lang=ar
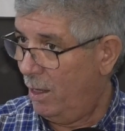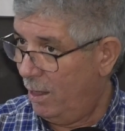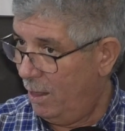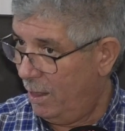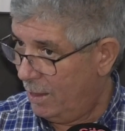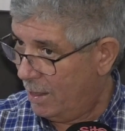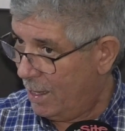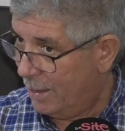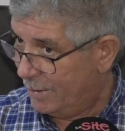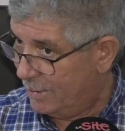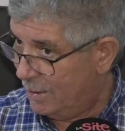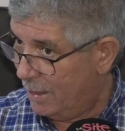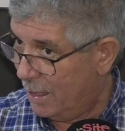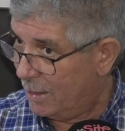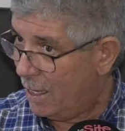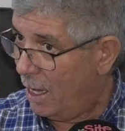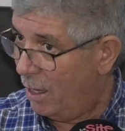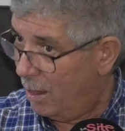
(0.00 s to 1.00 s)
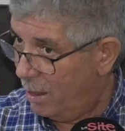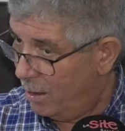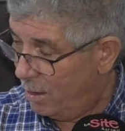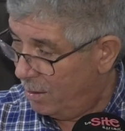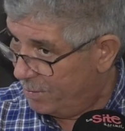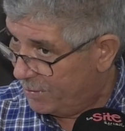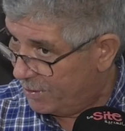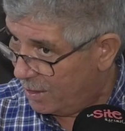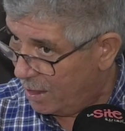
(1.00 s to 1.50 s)
اللي هي زياده
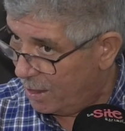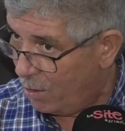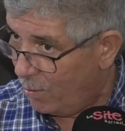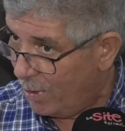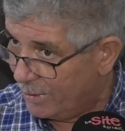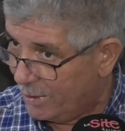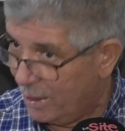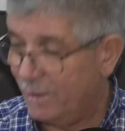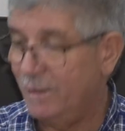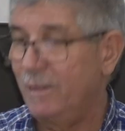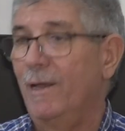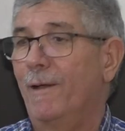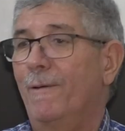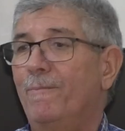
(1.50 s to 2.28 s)
مزيانه واساسيه